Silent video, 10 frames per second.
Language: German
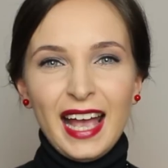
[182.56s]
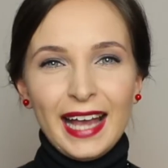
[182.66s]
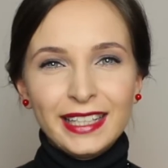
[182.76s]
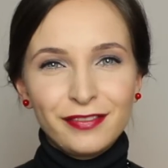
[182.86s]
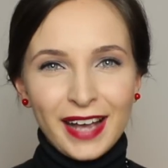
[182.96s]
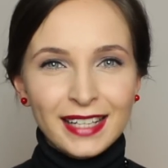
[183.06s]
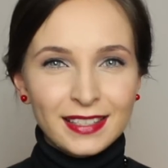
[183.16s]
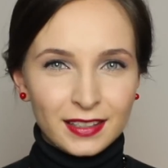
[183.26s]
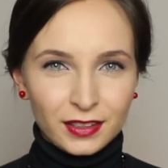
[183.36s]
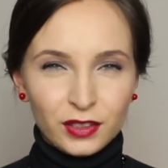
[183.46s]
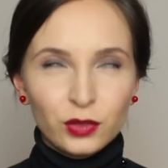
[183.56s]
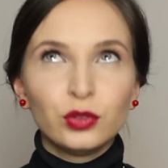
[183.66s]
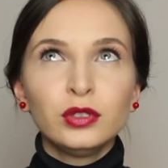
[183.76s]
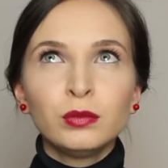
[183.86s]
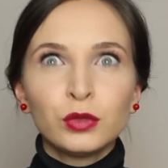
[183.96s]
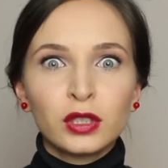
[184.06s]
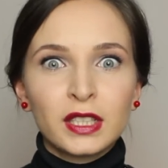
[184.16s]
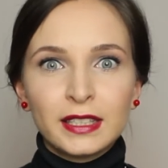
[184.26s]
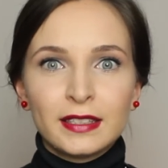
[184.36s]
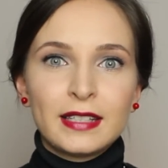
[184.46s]
Eine weitere
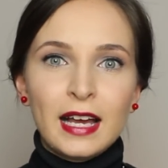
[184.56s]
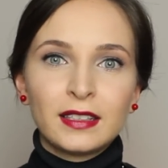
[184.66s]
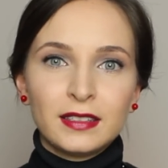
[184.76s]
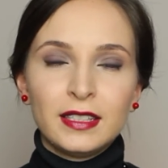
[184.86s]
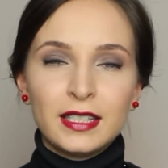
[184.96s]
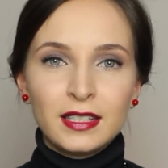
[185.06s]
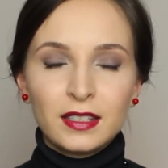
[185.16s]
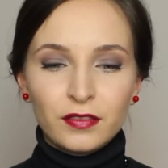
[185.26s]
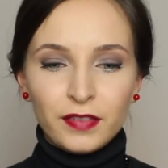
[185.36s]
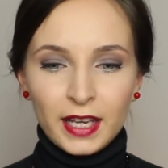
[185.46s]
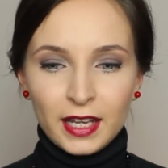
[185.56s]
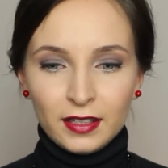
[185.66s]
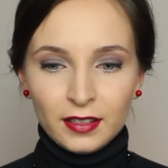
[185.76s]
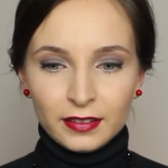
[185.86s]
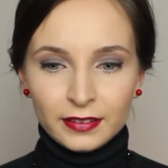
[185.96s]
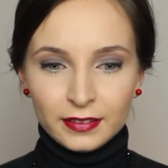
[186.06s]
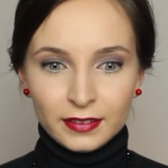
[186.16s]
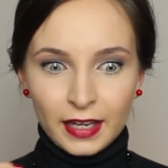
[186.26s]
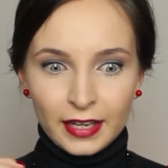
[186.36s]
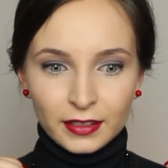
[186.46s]
unmögliche Sache ist, wenn
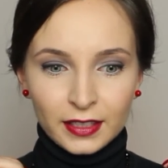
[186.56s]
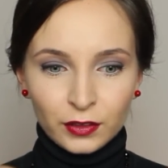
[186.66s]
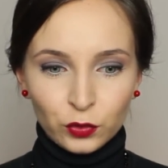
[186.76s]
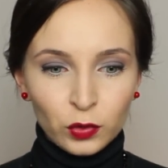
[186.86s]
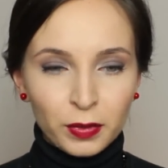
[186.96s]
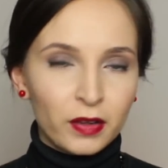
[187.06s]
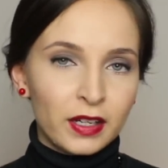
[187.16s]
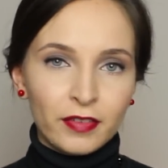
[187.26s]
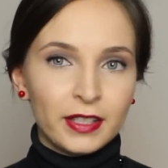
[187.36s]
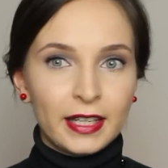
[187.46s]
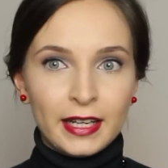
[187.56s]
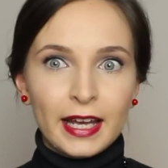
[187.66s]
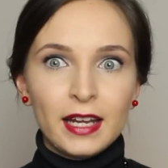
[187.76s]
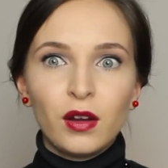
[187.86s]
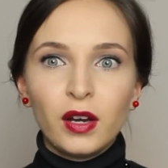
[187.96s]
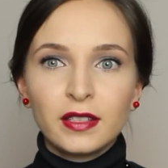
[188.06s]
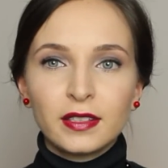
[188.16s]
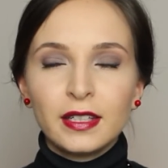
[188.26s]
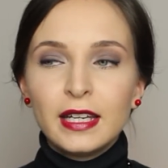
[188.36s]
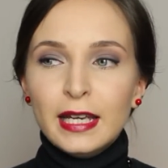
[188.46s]
dein Gegenüber oder wenn generell
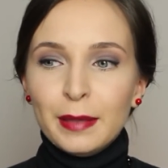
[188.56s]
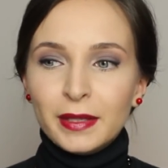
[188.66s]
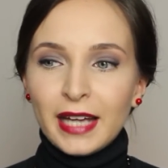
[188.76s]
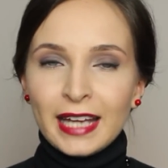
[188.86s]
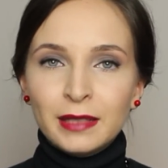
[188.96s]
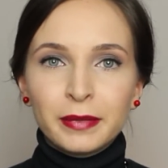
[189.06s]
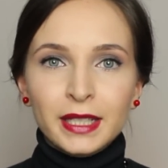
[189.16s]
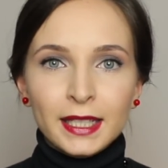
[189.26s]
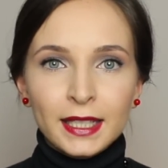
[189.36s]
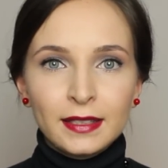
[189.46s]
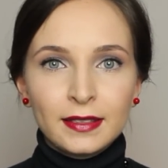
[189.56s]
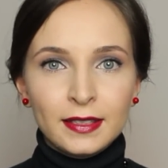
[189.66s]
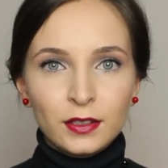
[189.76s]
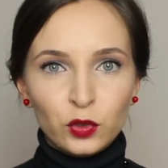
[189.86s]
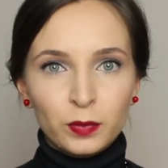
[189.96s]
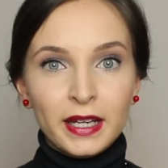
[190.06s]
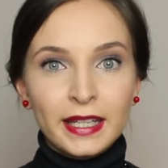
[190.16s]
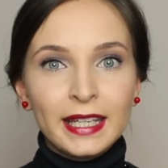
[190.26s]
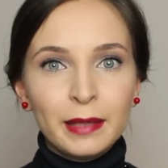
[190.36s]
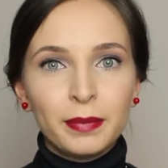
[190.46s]
Leute mit einem richtig
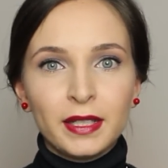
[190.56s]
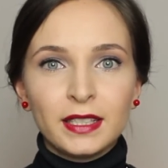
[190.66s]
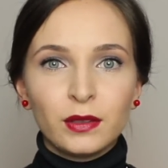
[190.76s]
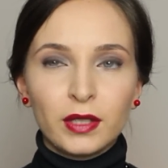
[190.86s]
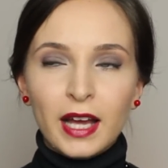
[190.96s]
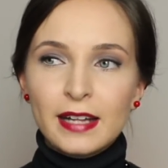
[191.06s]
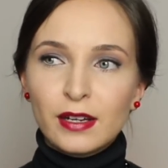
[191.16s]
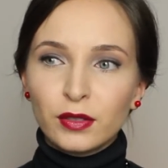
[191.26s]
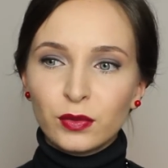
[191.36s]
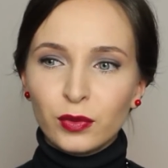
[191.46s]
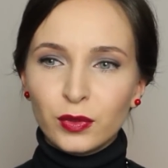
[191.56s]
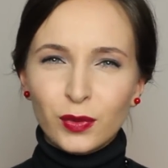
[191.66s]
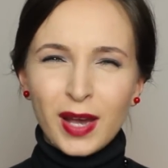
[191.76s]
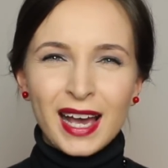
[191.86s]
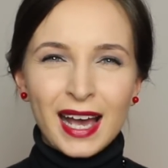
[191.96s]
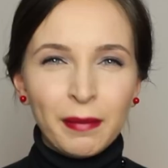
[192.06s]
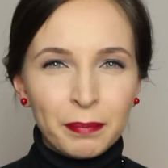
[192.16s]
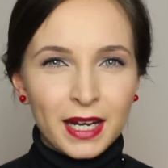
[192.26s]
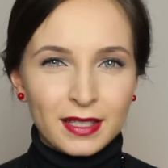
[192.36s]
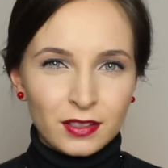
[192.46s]
überheblich oder halt auch so, so
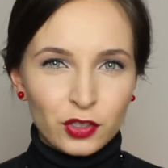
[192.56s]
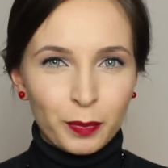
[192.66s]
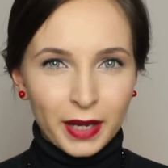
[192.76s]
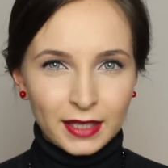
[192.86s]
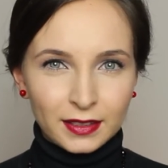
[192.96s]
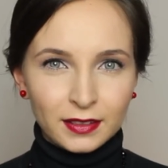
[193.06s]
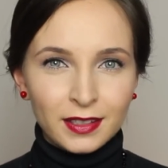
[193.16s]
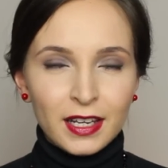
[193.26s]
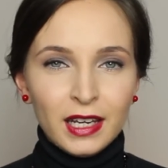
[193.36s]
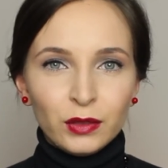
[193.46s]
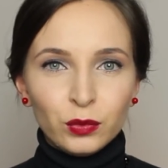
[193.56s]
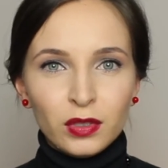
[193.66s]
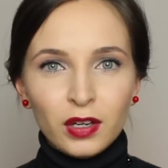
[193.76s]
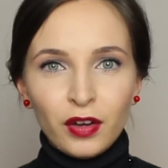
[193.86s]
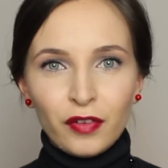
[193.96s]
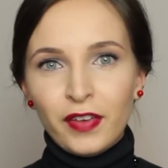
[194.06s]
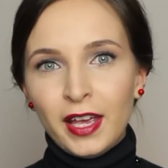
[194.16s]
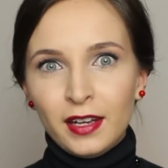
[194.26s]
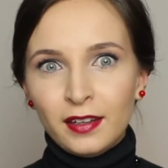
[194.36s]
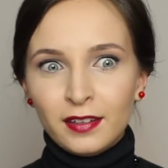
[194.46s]
herablassend sprechen, nur
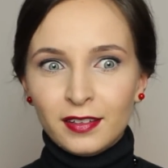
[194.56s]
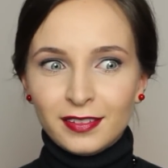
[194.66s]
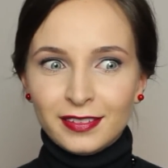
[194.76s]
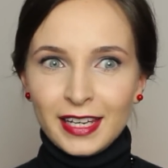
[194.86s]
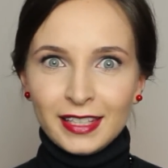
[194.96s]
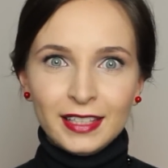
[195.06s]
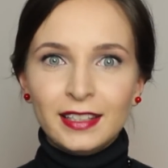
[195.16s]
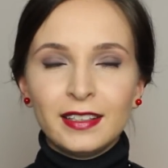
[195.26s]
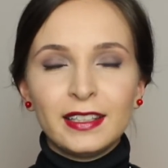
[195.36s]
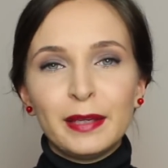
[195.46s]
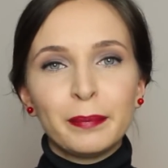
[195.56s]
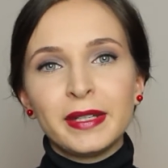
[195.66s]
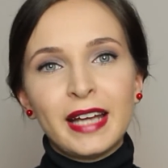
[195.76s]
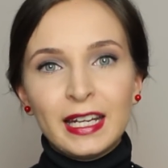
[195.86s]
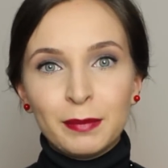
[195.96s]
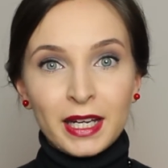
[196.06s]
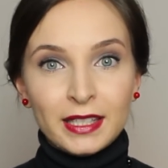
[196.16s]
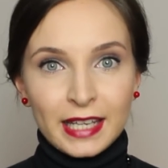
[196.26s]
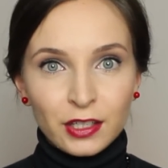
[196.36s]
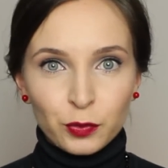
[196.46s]
wenn derjenige eben mit einem
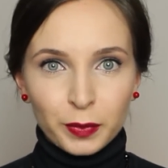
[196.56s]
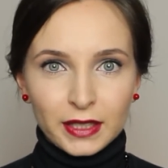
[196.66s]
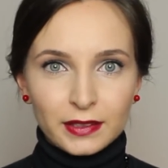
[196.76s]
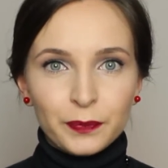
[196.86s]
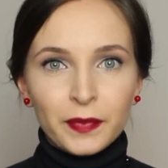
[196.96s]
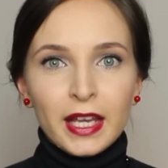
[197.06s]
Akzent spricht.